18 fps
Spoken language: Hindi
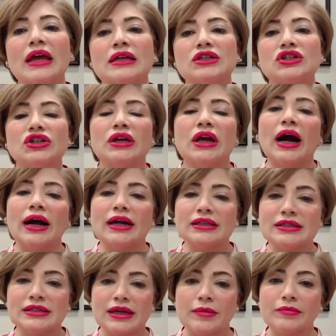जी
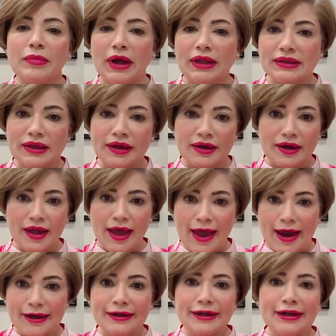आज हम बात कर रहे
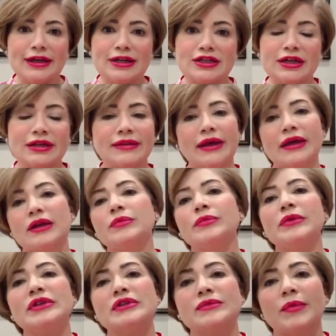हैं एंटी एजिंग
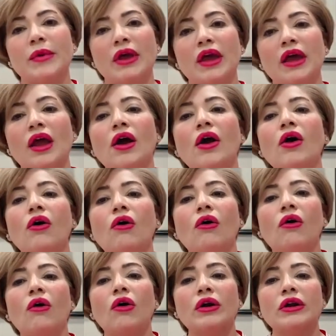थेरेपीज पे
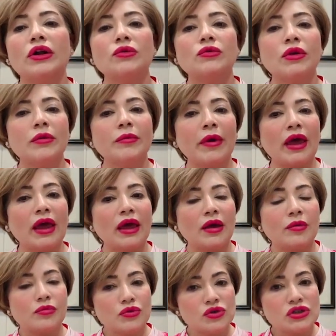और क्योंकि
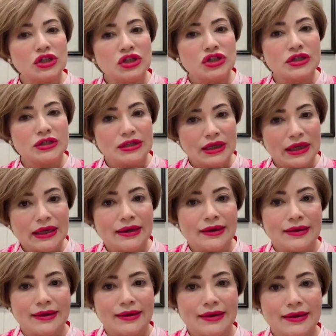मैं प्रोसीजर्स ही
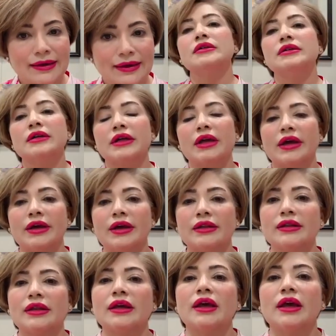कर रही क्या
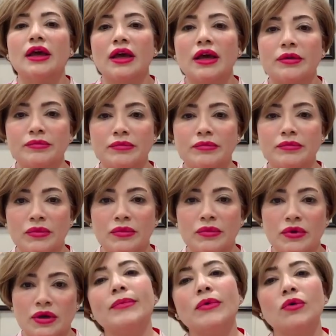कहते हैं
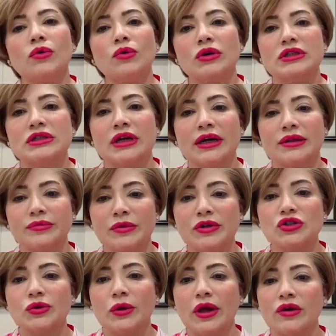आप लोगों के साथ भी
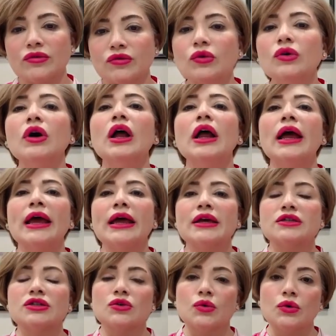जो है वो
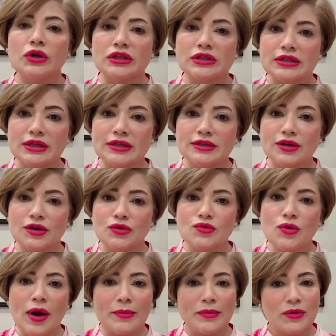इसको डिस्कस
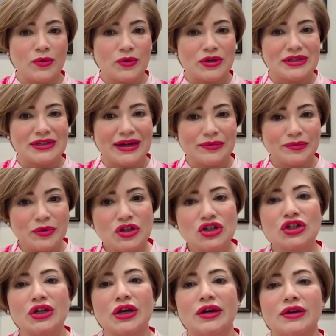करूं आप लोगों के साथ भी
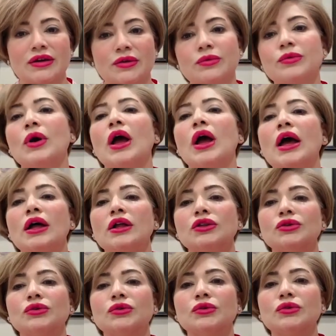शेयर करूं
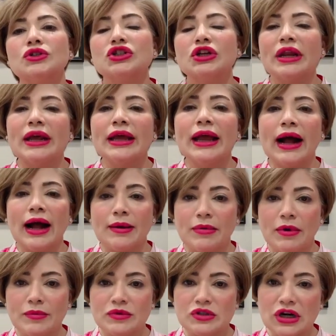तो चले अब
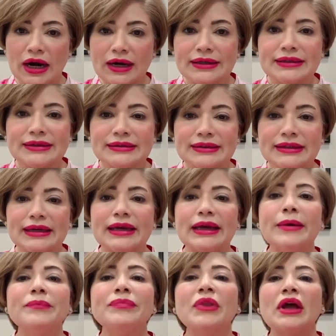हम स्टार्ट करते
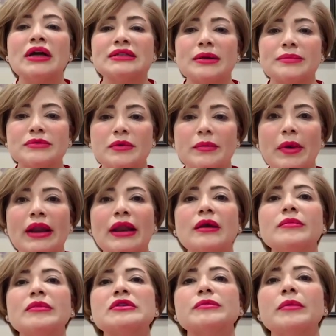हैं सबसे पहले
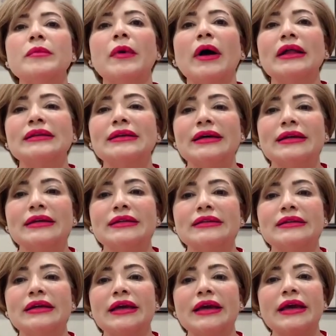हम इस पे बात कर
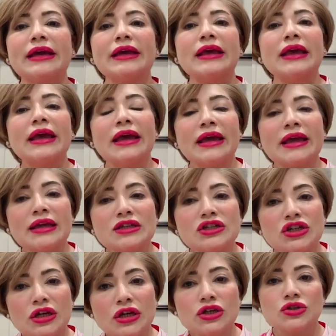लेते हैं कि
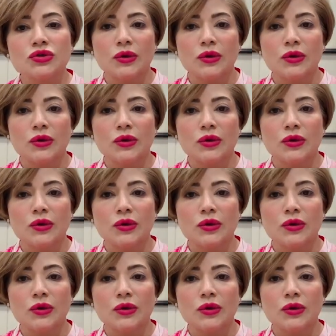एजिंग जो